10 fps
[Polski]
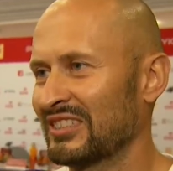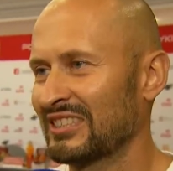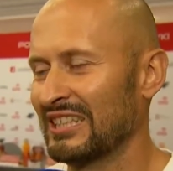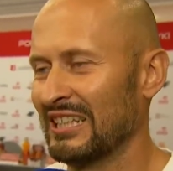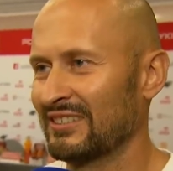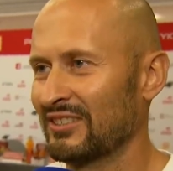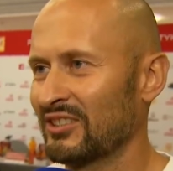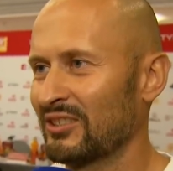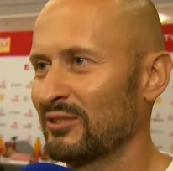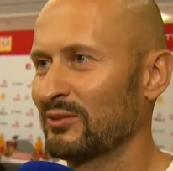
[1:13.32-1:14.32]
Zgadza
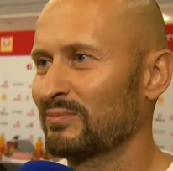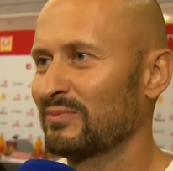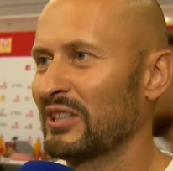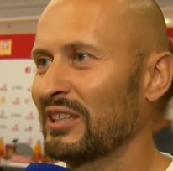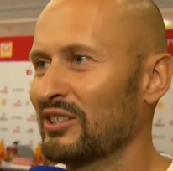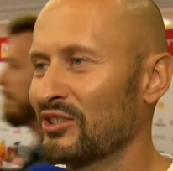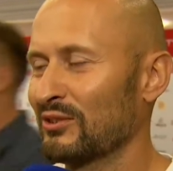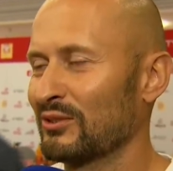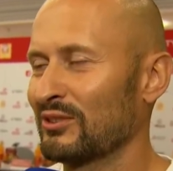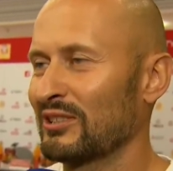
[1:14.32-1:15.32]
się, no ja też je
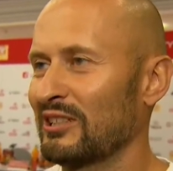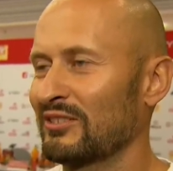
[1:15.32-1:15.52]
doskonale